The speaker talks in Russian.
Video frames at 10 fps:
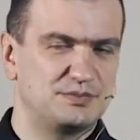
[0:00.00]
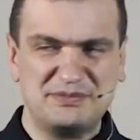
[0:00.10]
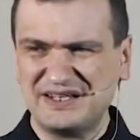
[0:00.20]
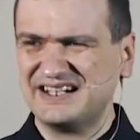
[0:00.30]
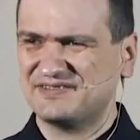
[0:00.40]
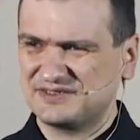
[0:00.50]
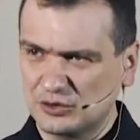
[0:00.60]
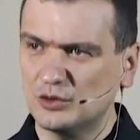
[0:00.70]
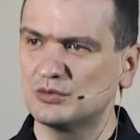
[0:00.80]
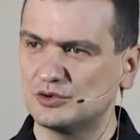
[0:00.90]
Примерно в
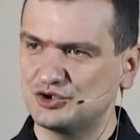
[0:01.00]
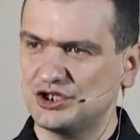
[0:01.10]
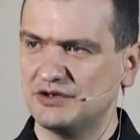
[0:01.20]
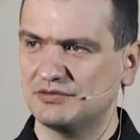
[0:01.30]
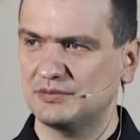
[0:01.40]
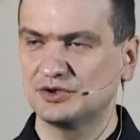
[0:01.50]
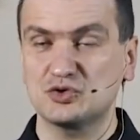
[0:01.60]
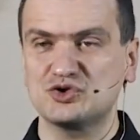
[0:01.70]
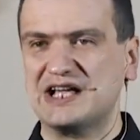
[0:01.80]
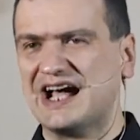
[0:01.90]
таком ключе вы
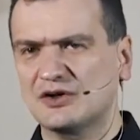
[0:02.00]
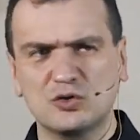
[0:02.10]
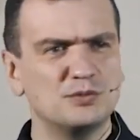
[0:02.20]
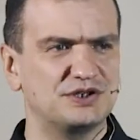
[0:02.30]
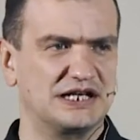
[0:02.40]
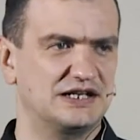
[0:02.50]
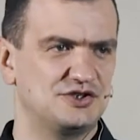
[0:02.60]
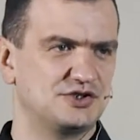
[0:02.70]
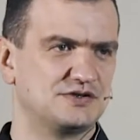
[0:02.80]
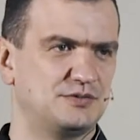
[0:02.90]
обнаружите огромное
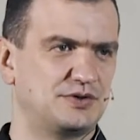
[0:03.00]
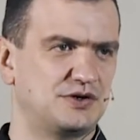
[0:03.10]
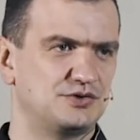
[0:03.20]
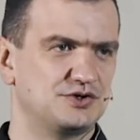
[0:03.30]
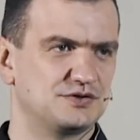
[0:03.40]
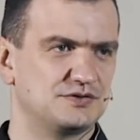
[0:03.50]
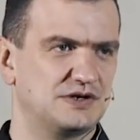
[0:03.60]
количество пророчеств.